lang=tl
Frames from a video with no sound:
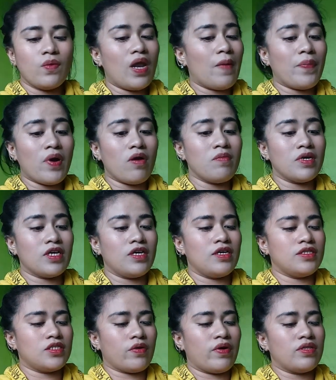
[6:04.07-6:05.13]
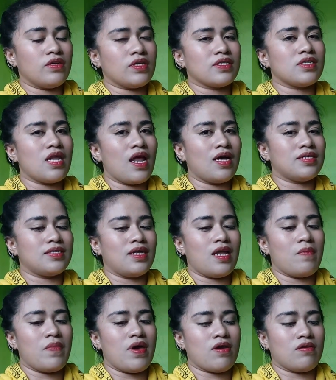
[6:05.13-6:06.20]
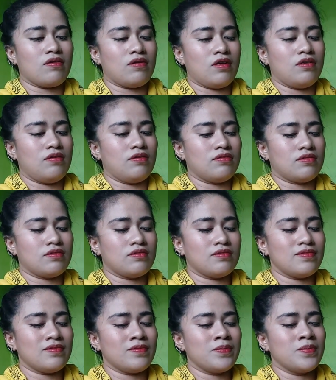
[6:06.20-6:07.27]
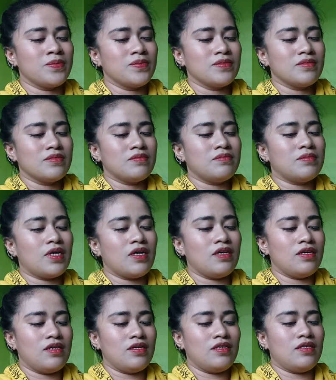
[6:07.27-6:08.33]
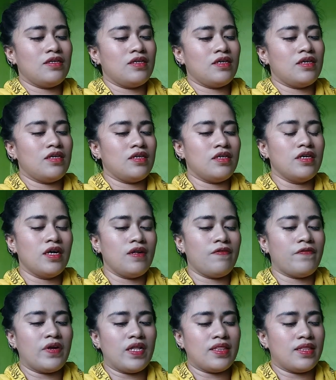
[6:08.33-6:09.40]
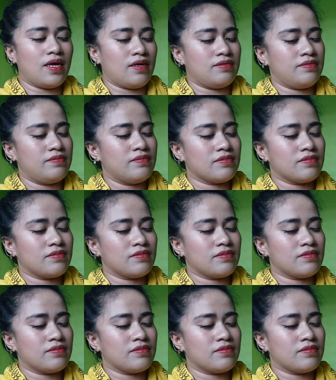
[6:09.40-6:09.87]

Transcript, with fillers: Wala po ako magiging jowa din kasi lahat sila merong ano, may girlfriend na.